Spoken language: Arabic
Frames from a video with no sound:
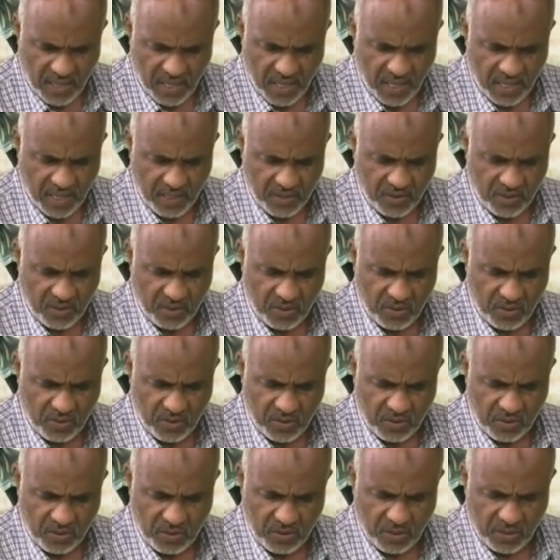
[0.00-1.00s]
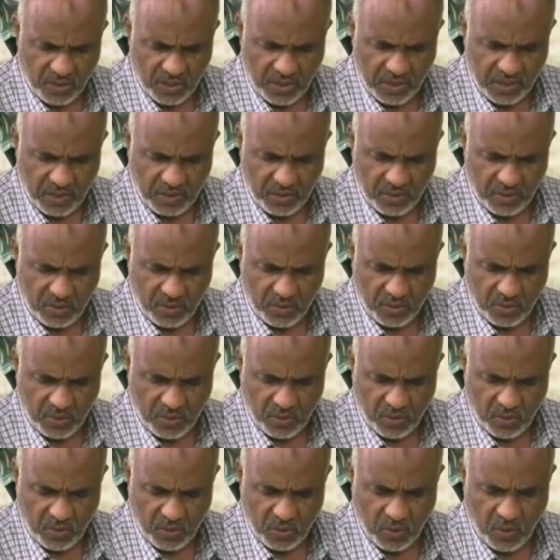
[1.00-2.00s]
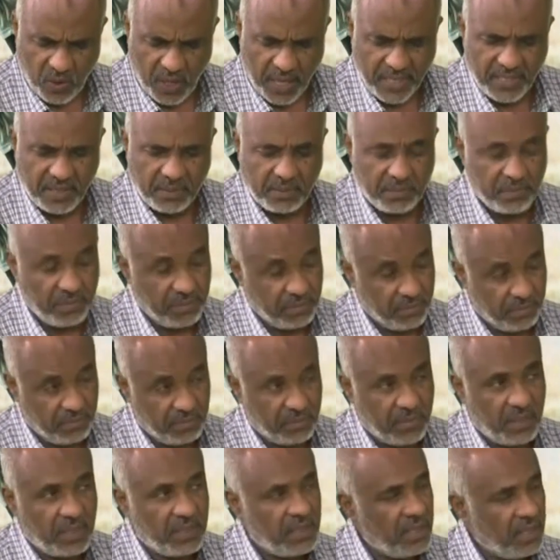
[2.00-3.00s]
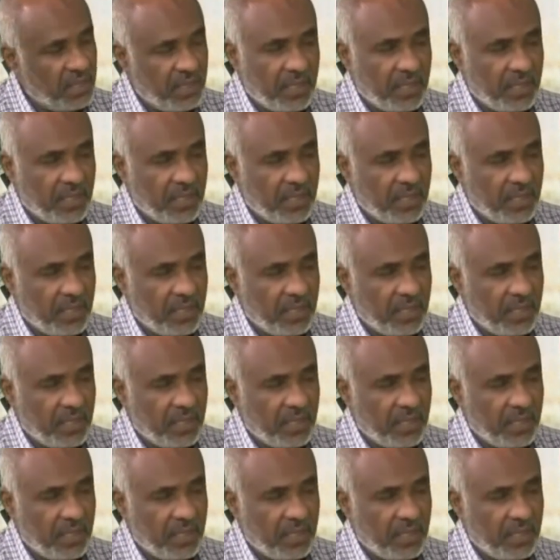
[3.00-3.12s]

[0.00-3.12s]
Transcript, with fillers: لا توني وعجب عجب.